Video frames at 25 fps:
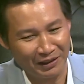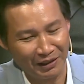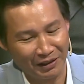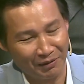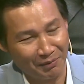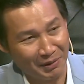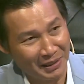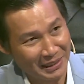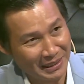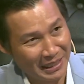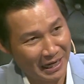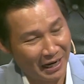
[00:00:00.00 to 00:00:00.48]
rất
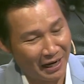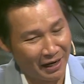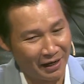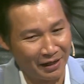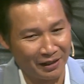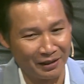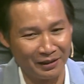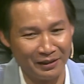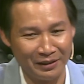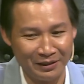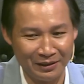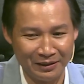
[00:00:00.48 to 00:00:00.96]
là bất
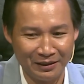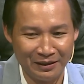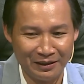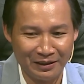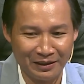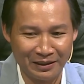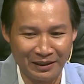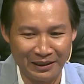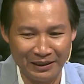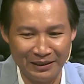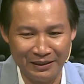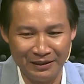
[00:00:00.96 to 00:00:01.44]
ngờ
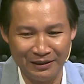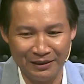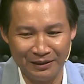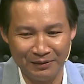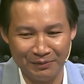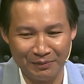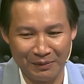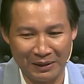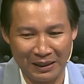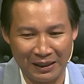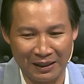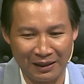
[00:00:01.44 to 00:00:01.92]

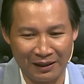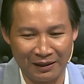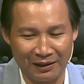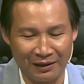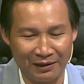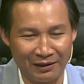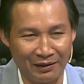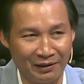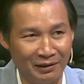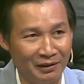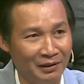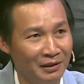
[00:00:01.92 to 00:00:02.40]
khi mà
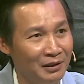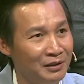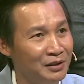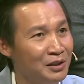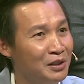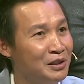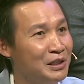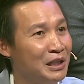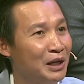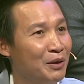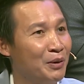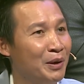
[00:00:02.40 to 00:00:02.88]

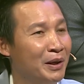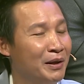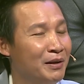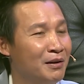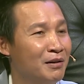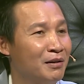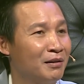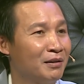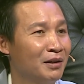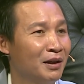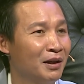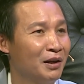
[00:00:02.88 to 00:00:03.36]
dương gia huy
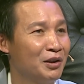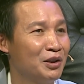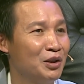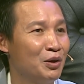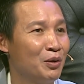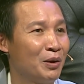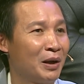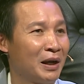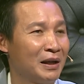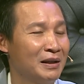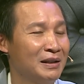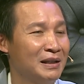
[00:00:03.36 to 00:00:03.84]
được rất là
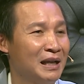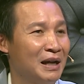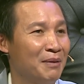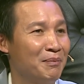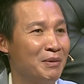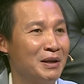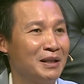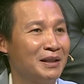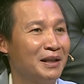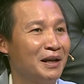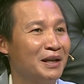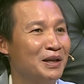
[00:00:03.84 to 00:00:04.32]
nhiều khán giả
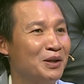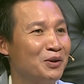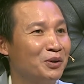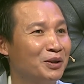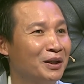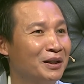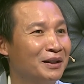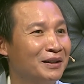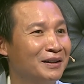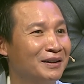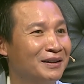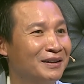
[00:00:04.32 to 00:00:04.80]
miền tây yêu
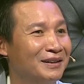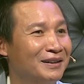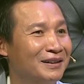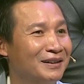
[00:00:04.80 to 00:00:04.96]
thích